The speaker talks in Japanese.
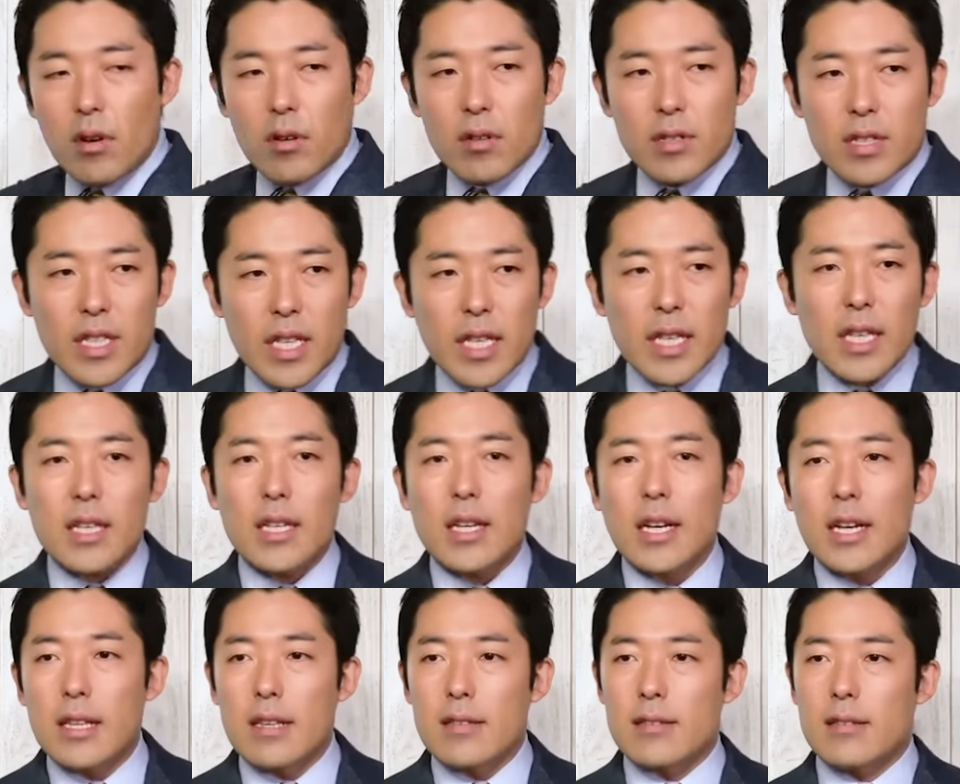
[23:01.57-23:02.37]
の議
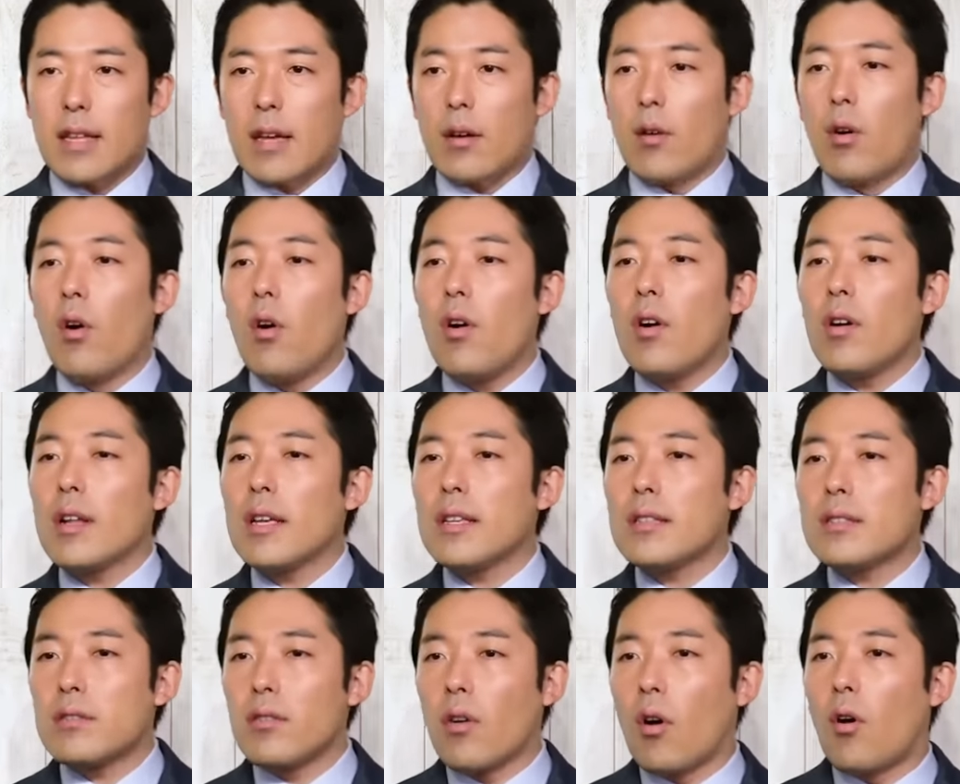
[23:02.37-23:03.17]
員がですね法
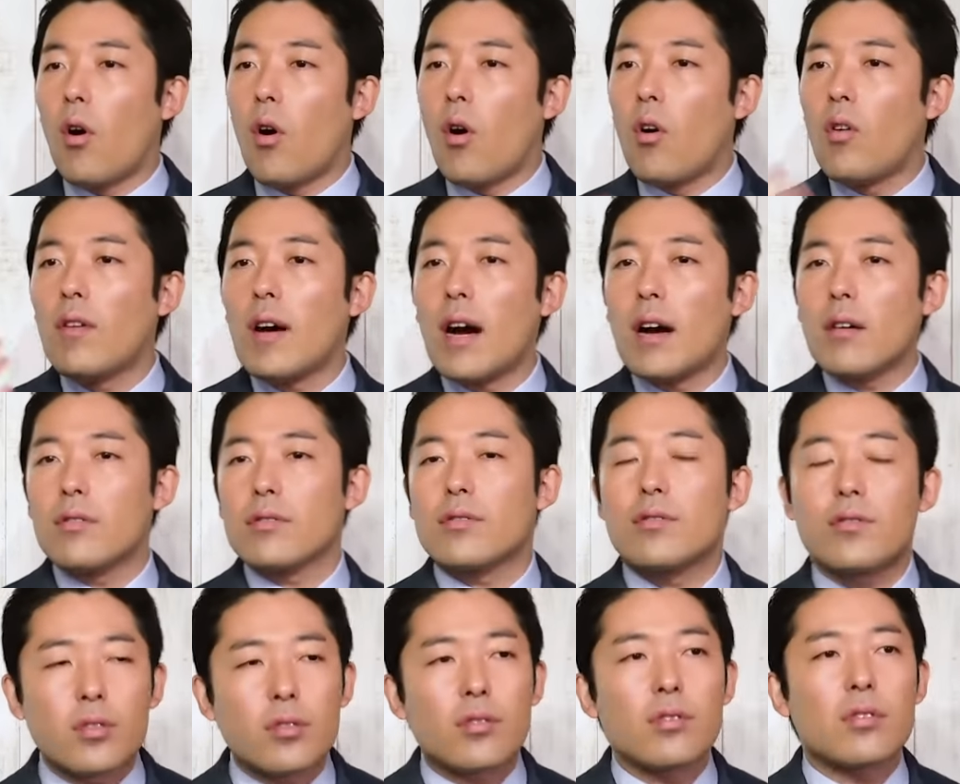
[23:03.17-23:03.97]
律を法案
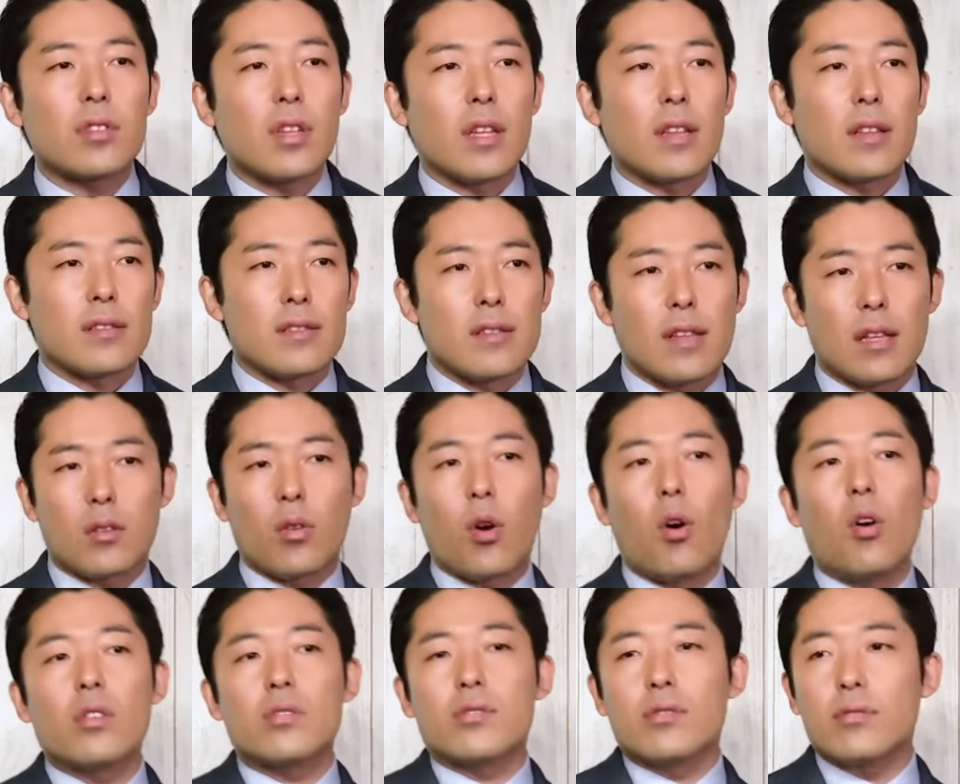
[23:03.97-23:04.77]
を作ってですね
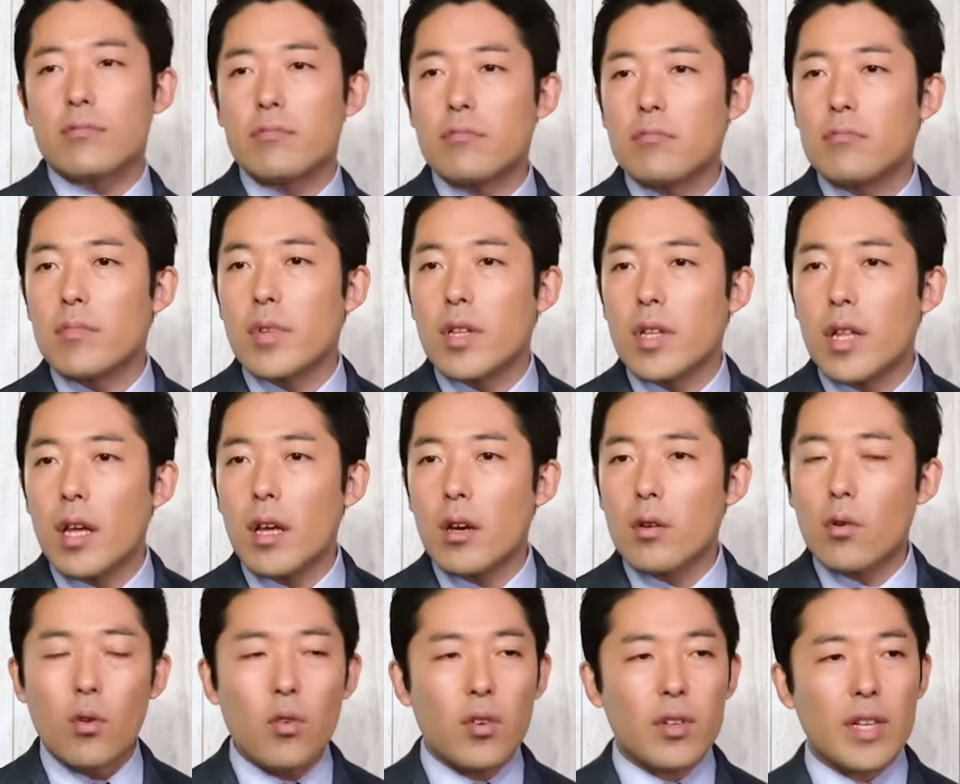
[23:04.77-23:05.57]
通すね
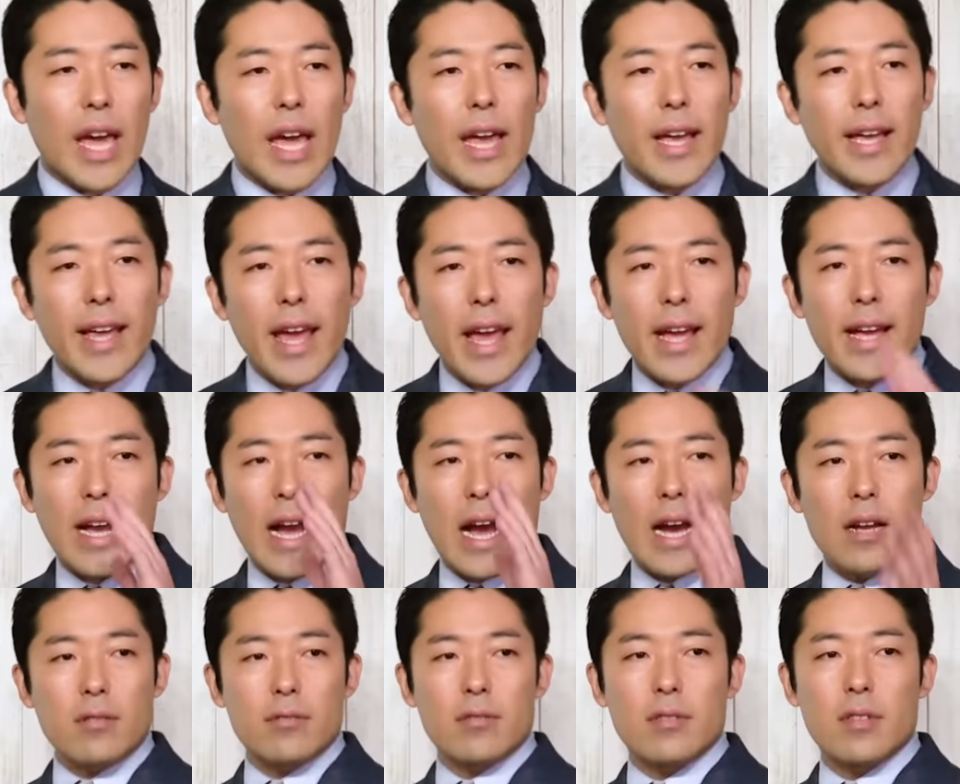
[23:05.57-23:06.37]
この権限
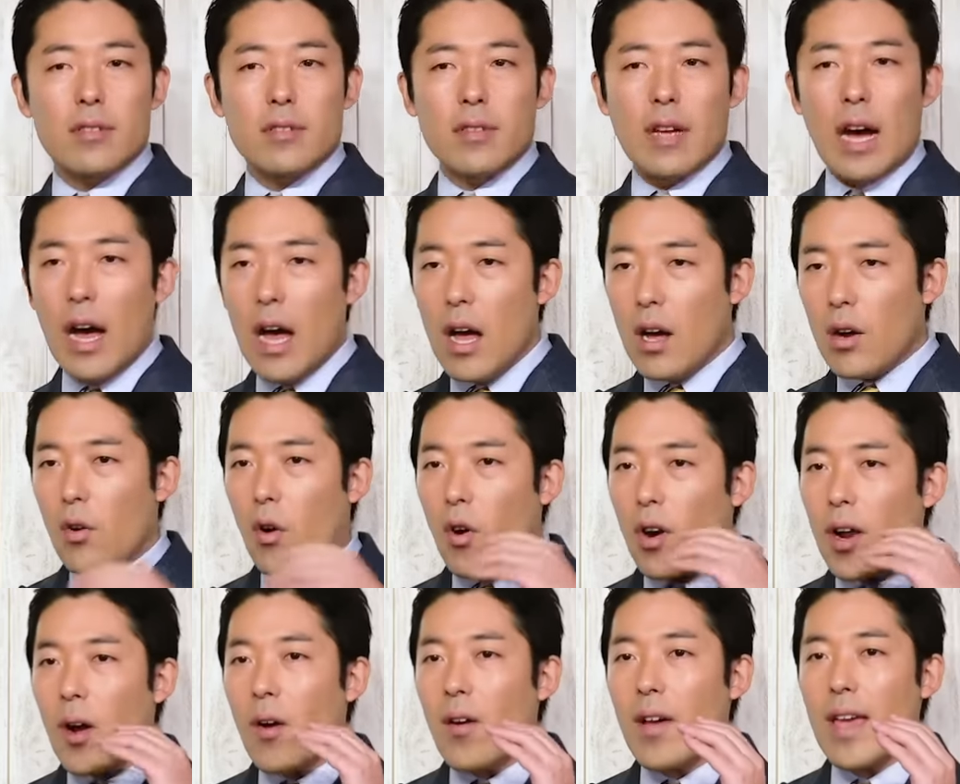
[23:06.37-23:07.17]
があるんですが
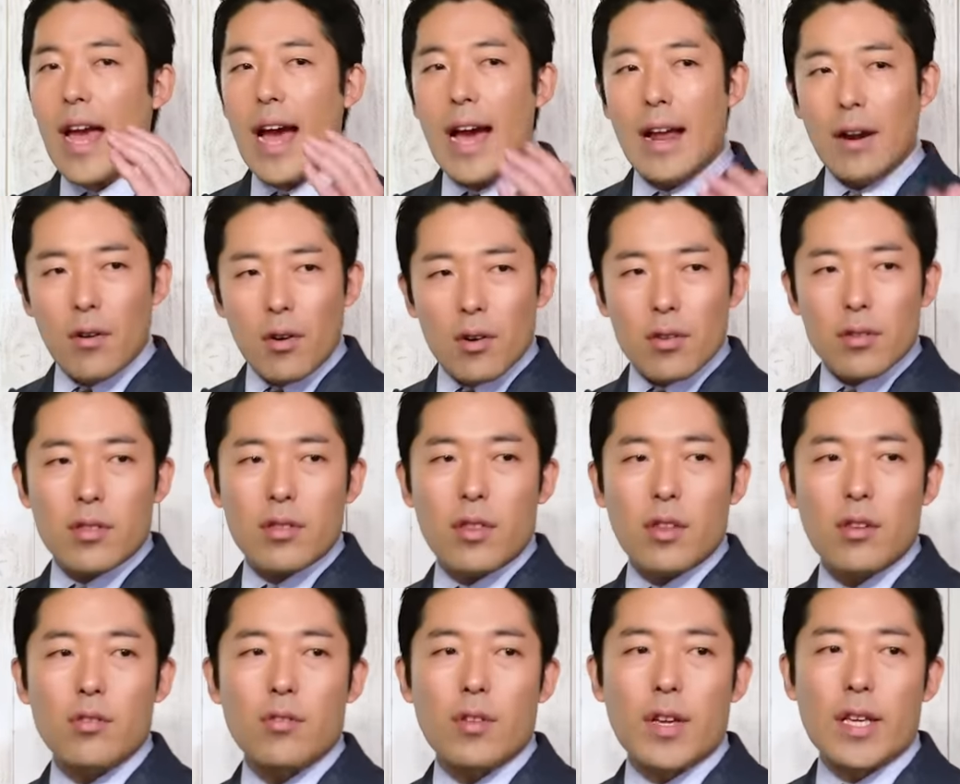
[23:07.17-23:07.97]
これをやろうっ
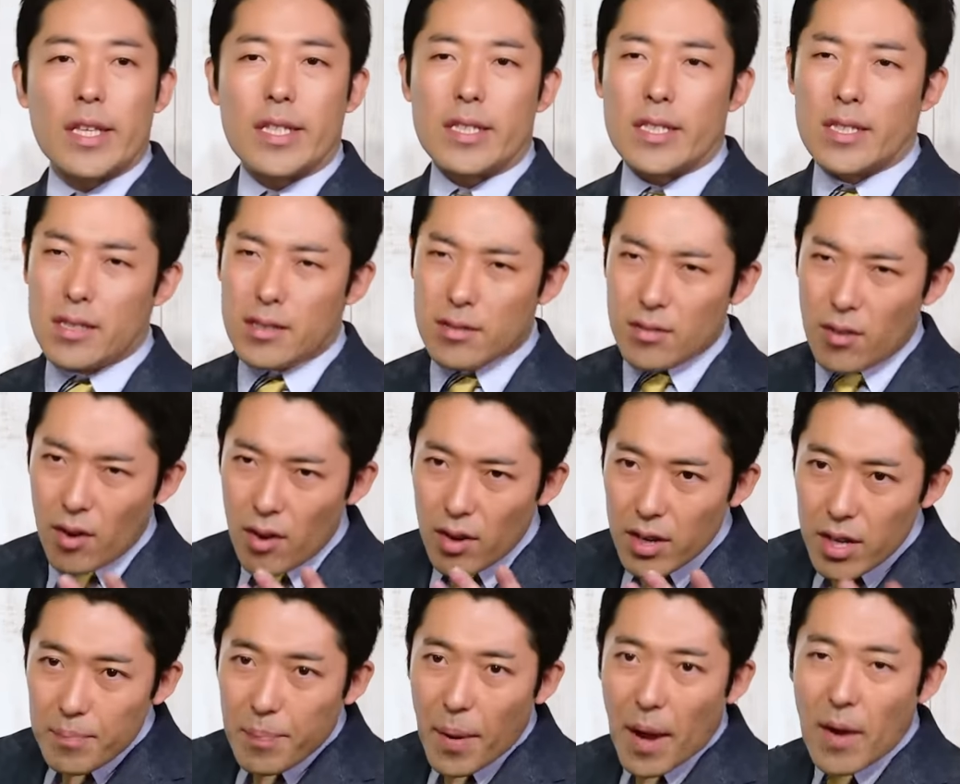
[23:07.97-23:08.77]
ていうのは非
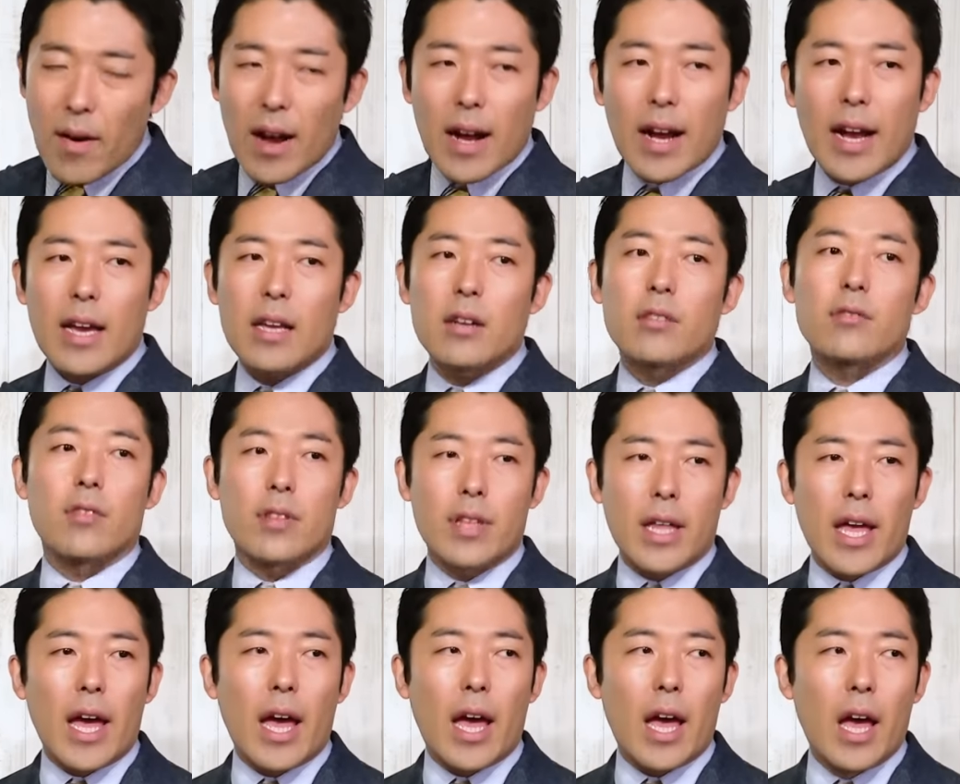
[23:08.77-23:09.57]
常にパワーがいるの
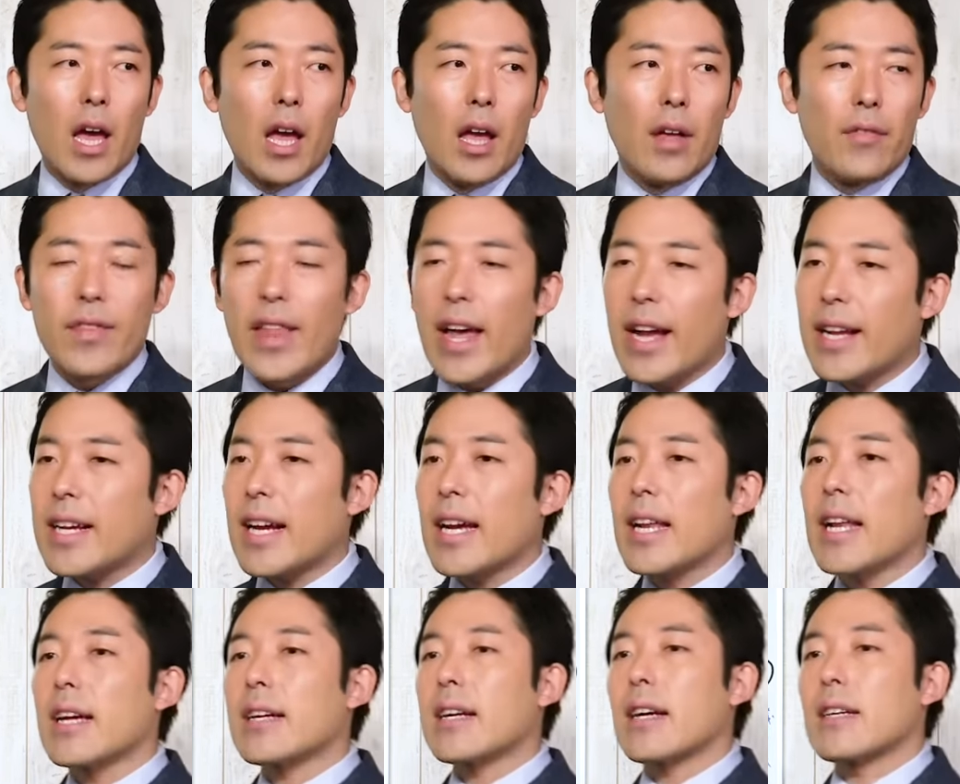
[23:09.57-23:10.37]
でな
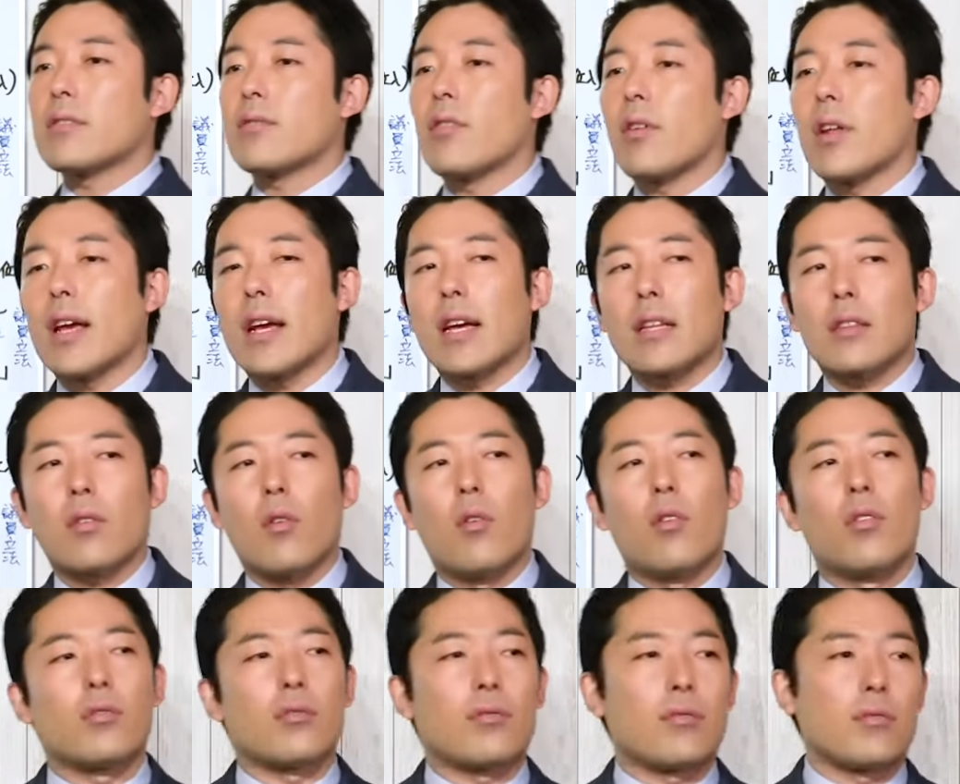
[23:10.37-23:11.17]
かなかそれが
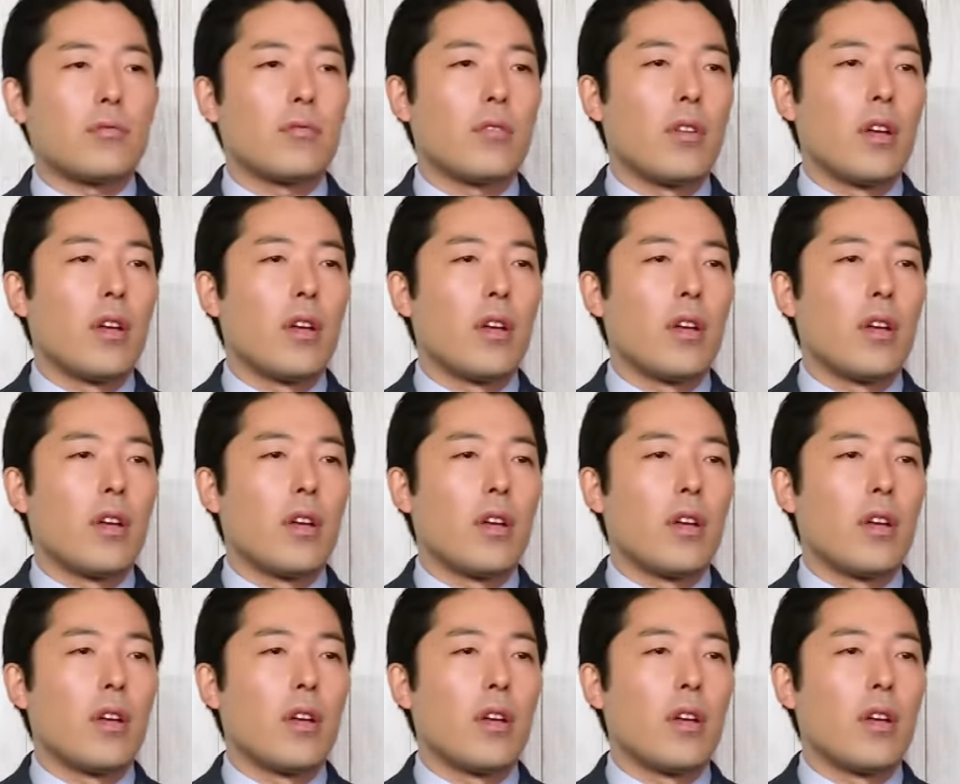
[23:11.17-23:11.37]
通る